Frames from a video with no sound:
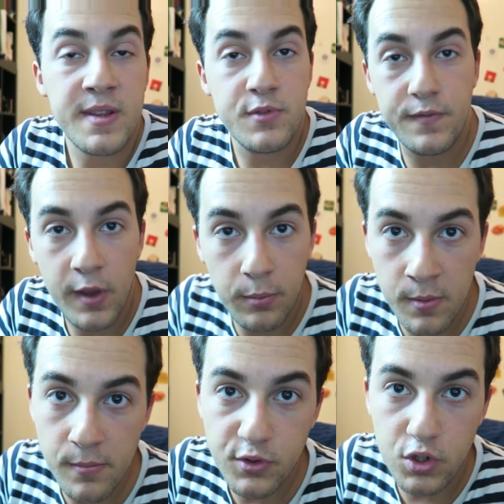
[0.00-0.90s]
bon ça me suffit
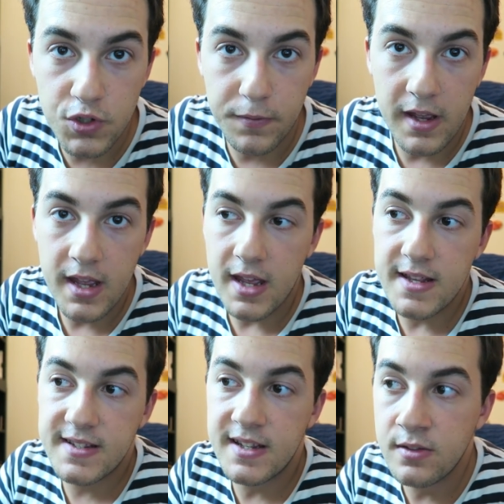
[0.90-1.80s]
amplement pour ce que je fais,
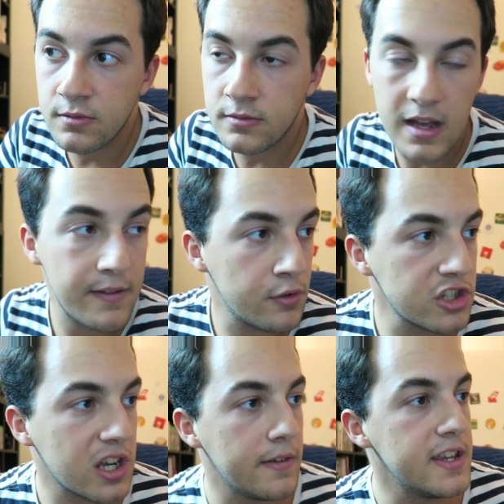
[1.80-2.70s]
et sinon
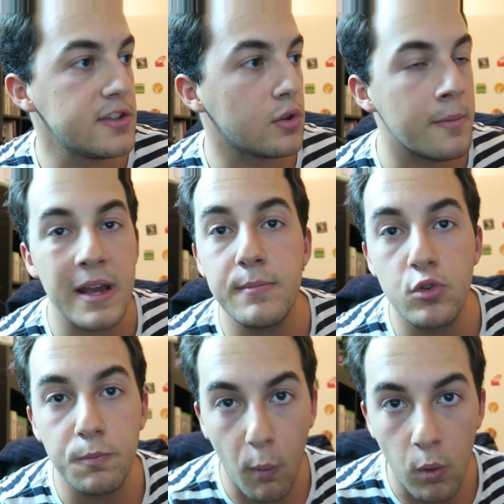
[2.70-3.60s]
avant je travaillais sur un
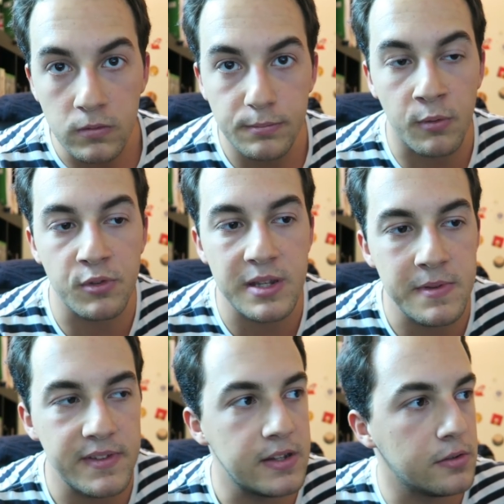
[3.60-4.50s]
MacBook Pro pour monter
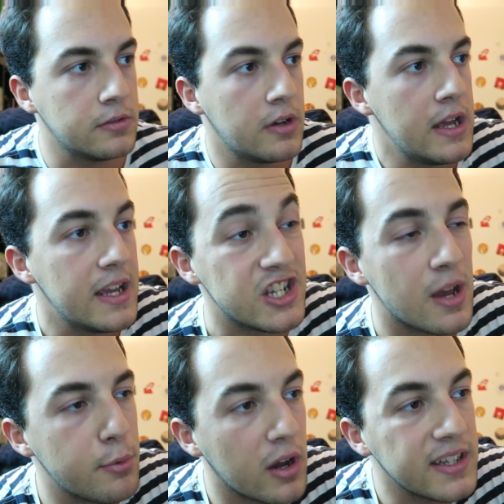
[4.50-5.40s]
mes vidéos, et
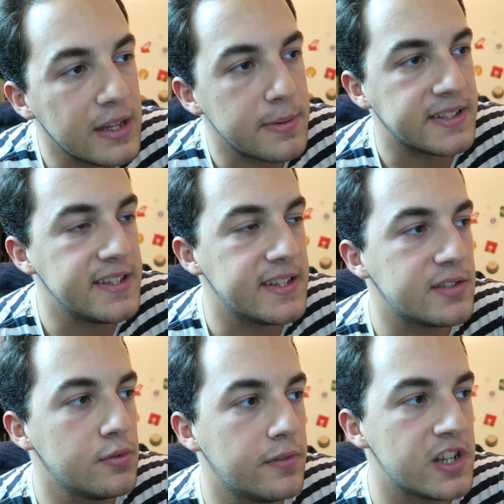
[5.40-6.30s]
j'ai un peu arrêté parce qu'il
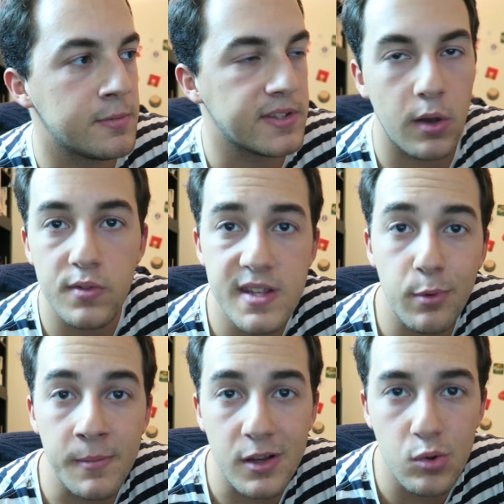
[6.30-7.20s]
s'essouffle et je m'en sers aussi
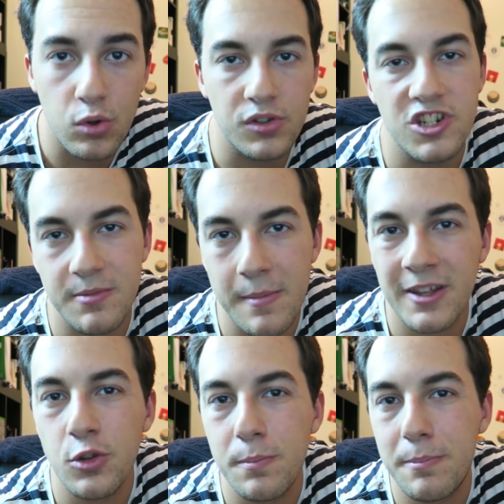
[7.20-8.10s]
pour mes cours, donc j'aimerais
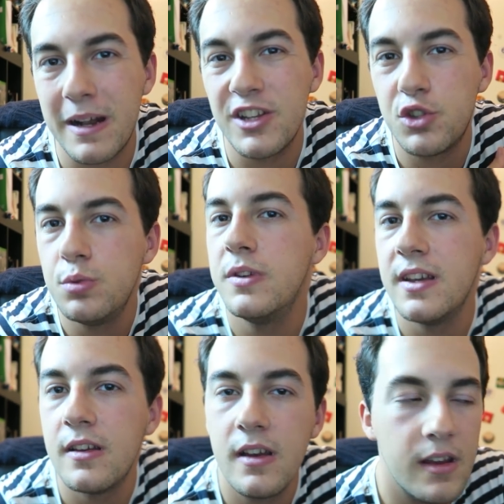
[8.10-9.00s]
bien ne pas le
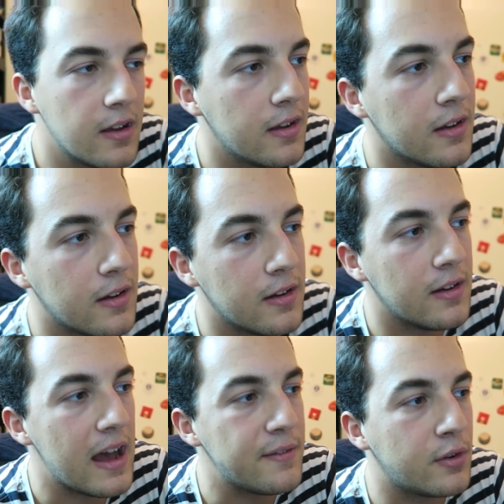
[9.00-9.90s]
tuer
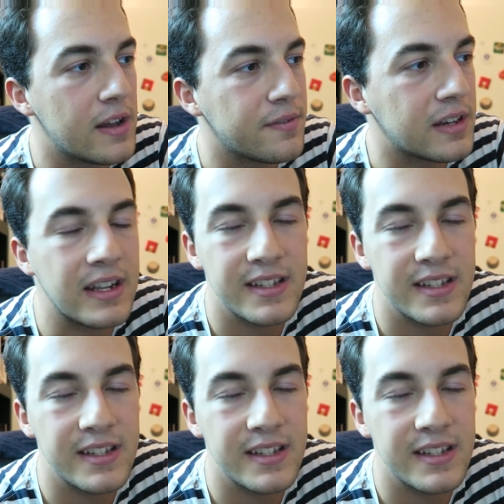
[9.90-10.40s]
euh, avant la fin de